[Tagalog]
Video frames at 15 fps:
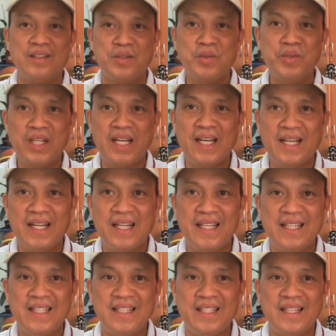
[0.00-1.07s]
Una,
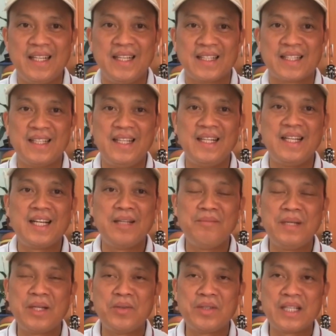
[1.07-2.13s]
kailangan
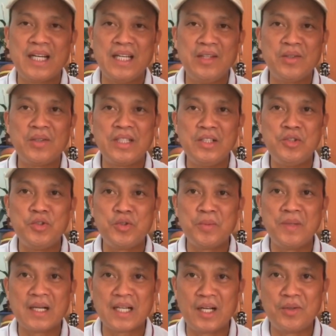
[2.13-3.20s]
meron tayong
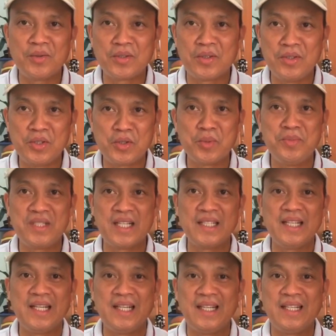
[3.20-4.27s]
YouTube account or YouTube
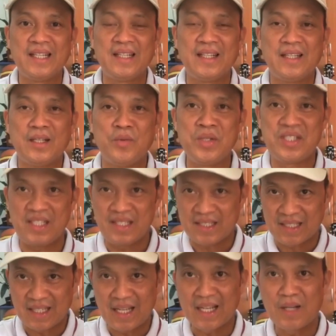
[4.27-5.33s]
channel which is
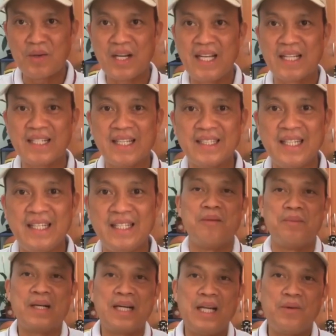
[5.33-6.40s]
kagagawa lang natin.
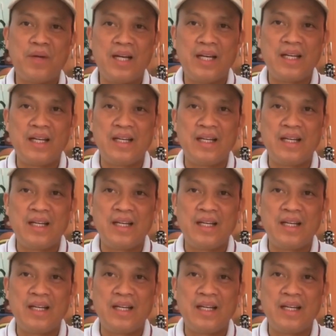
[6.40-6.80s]
Pangalawa,